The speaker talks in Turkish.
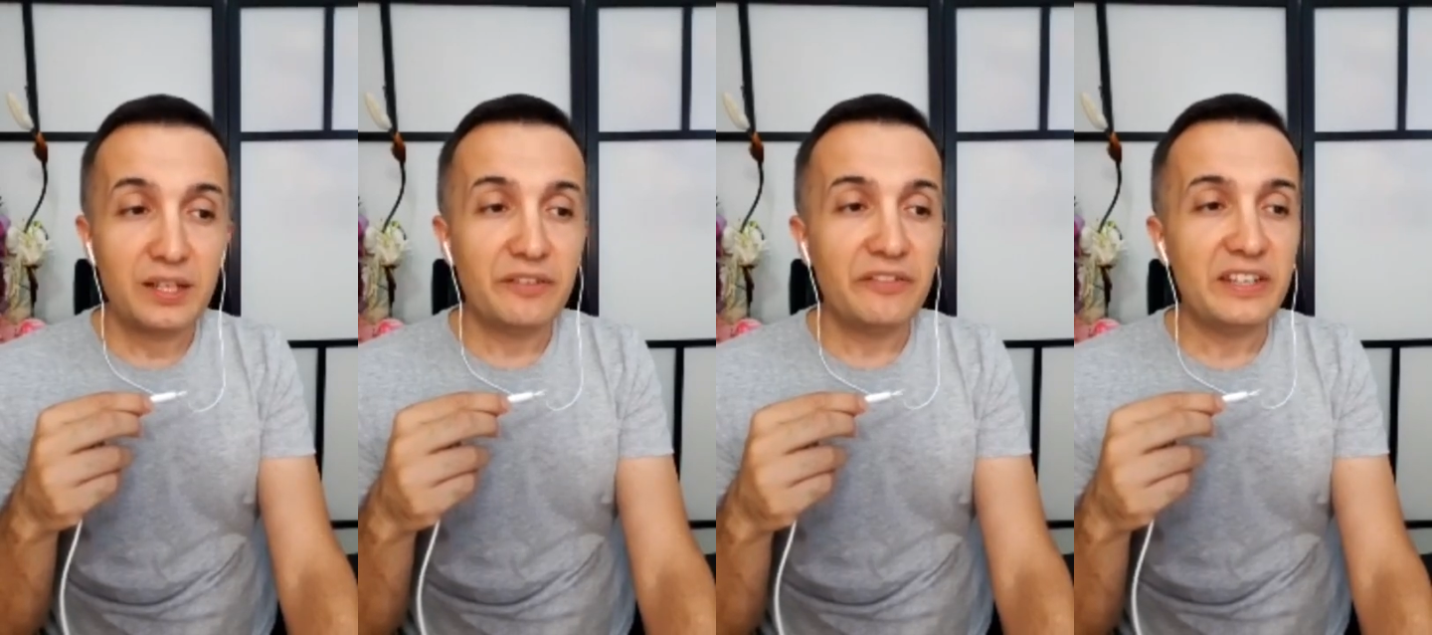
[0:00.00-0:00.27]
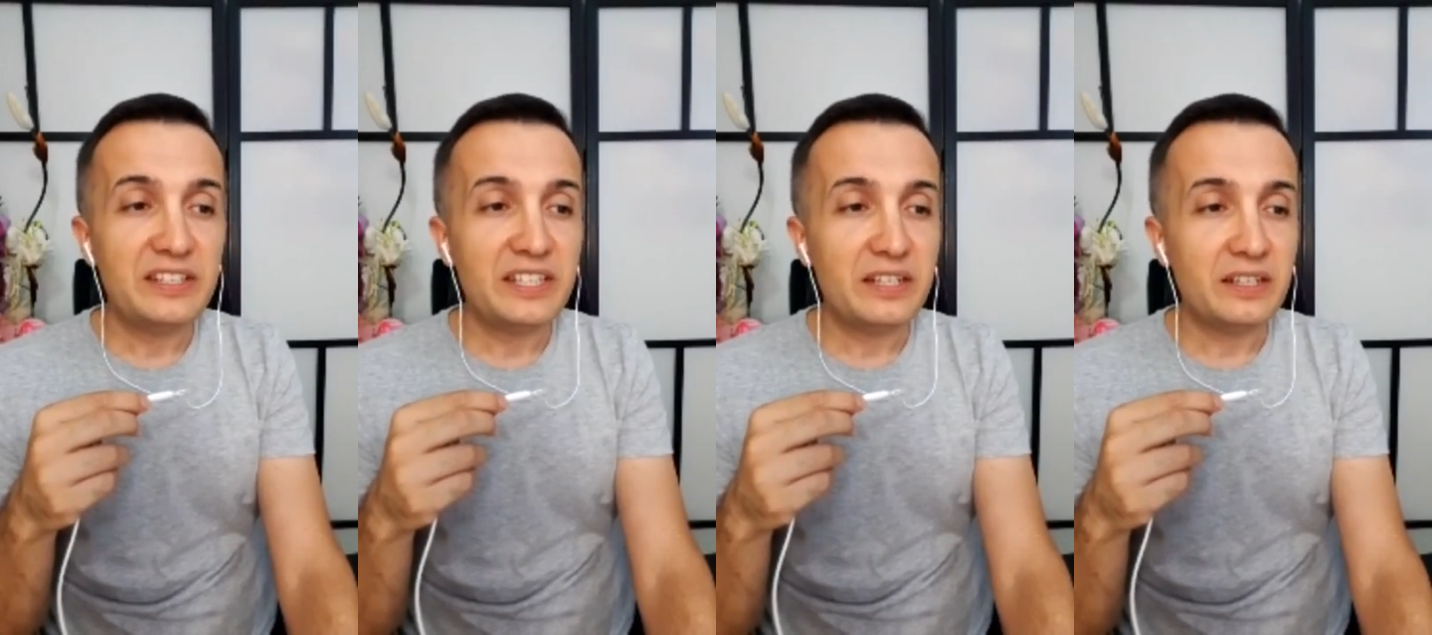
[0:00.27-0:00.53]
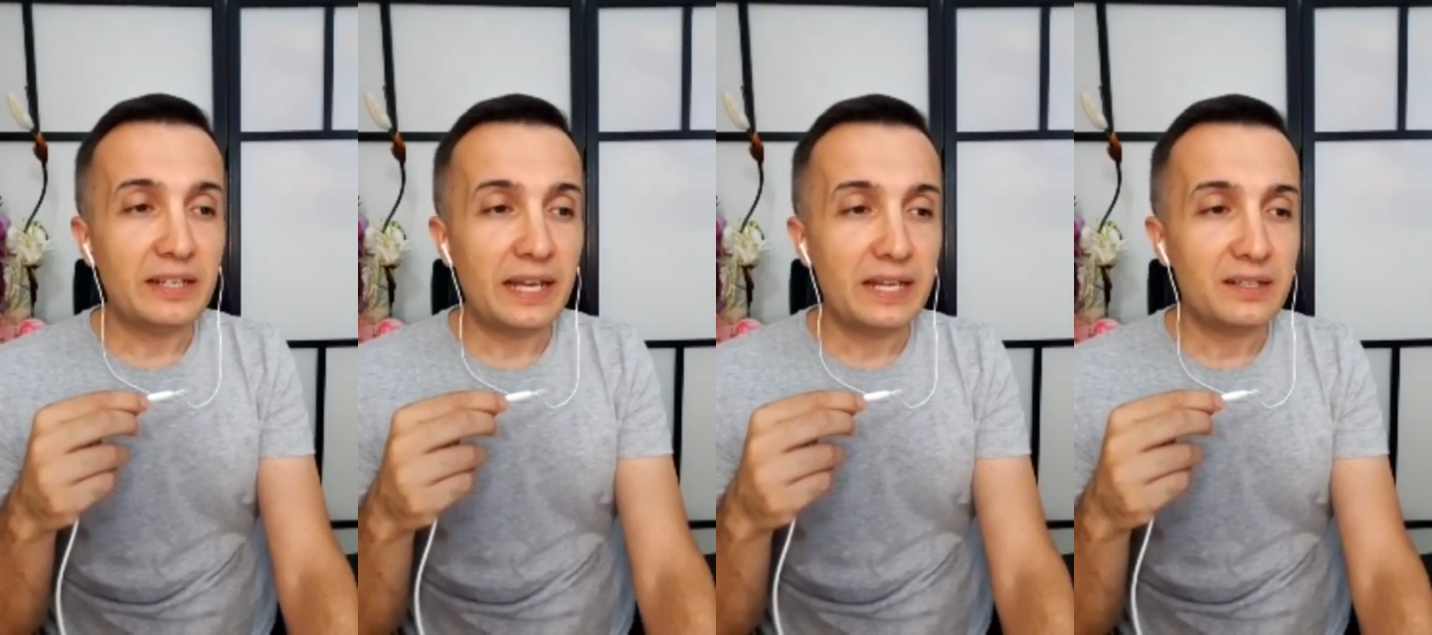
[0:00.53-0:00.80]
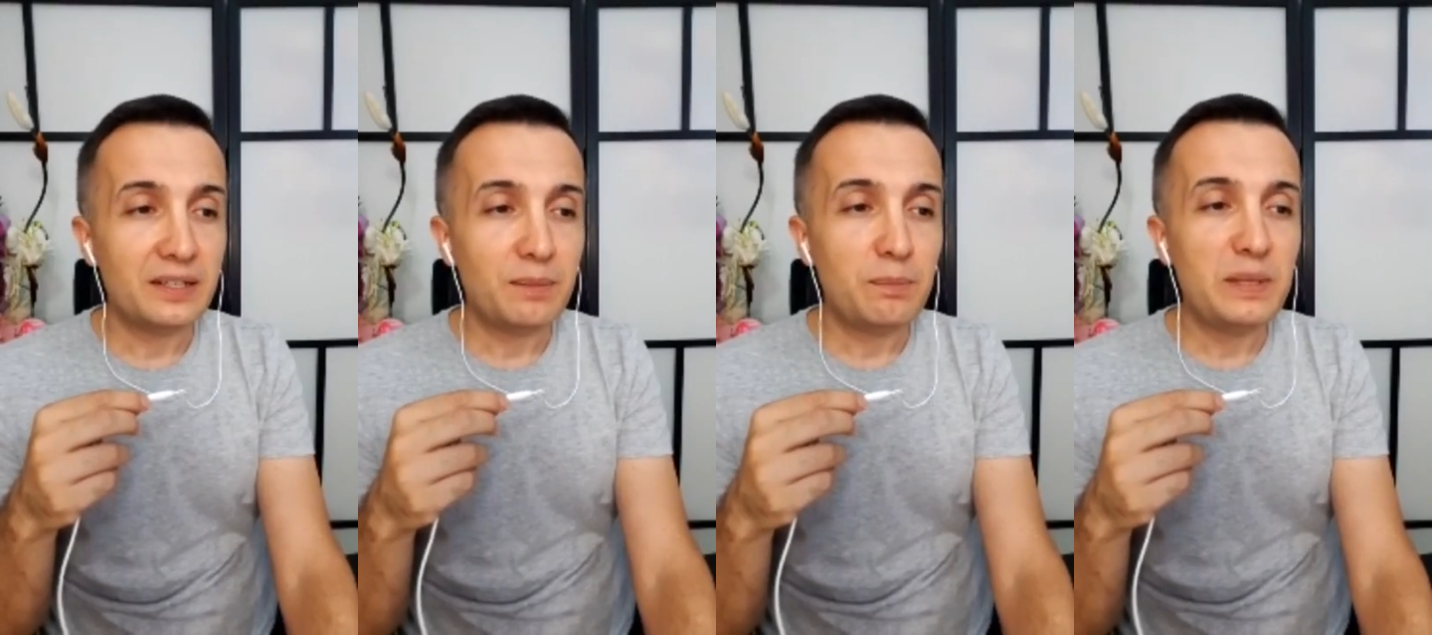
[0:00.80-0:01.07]

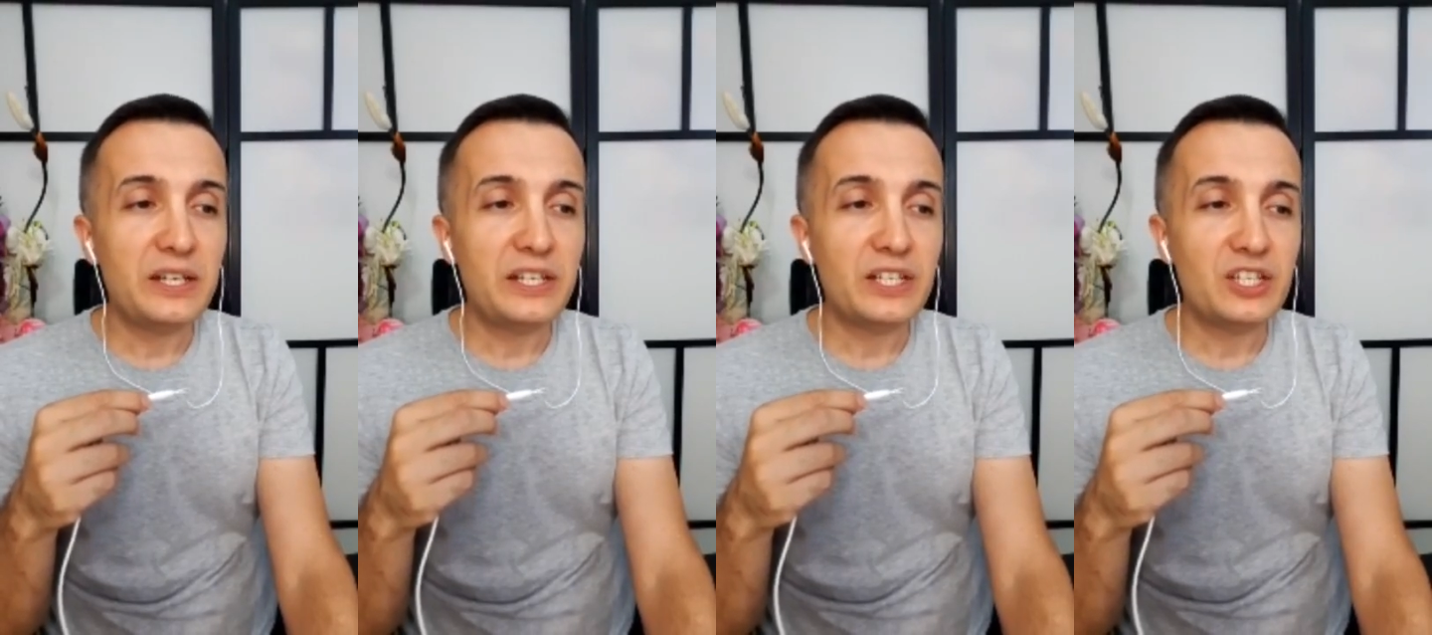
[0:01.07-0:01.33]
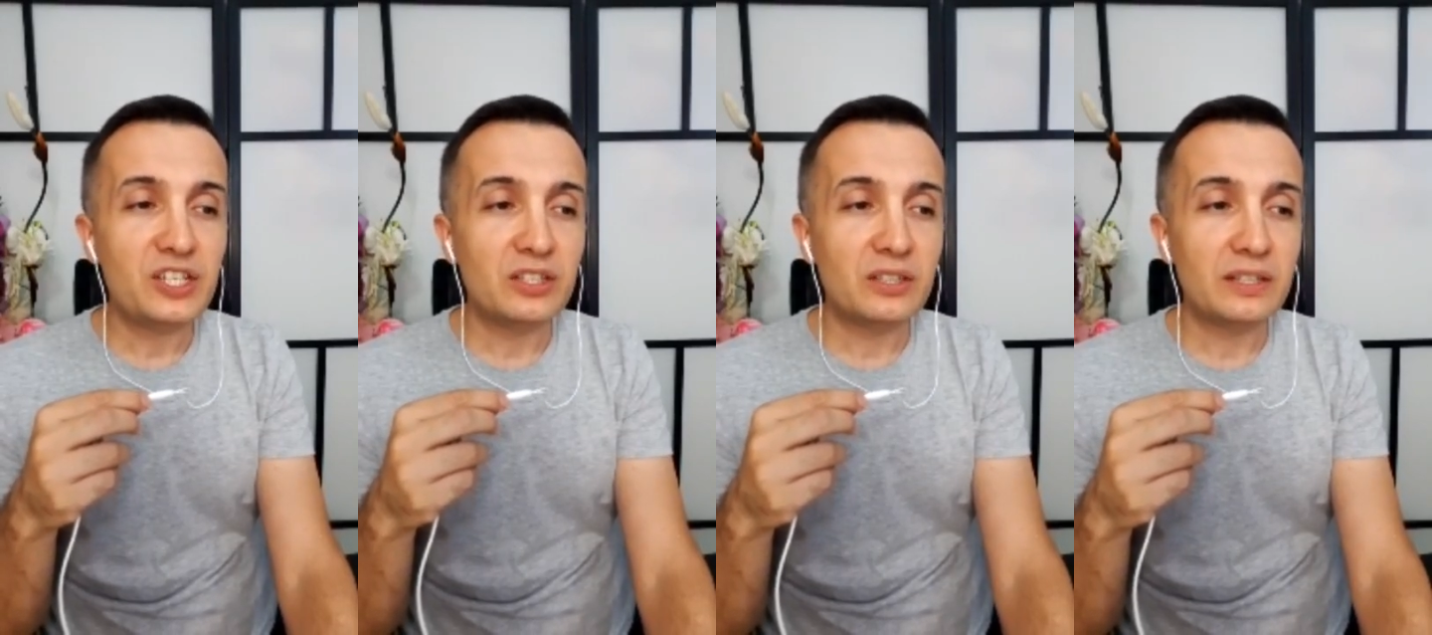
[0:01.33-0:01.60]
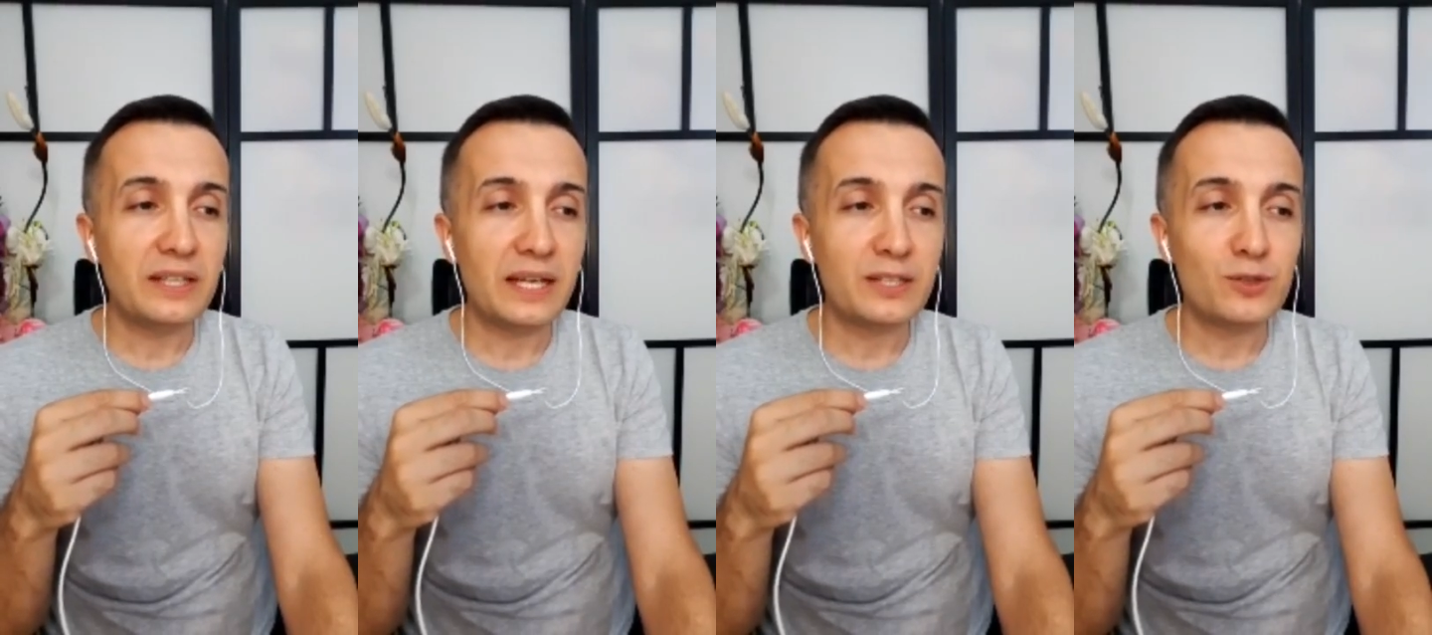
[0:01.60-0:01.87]
Veteriner bir yaşından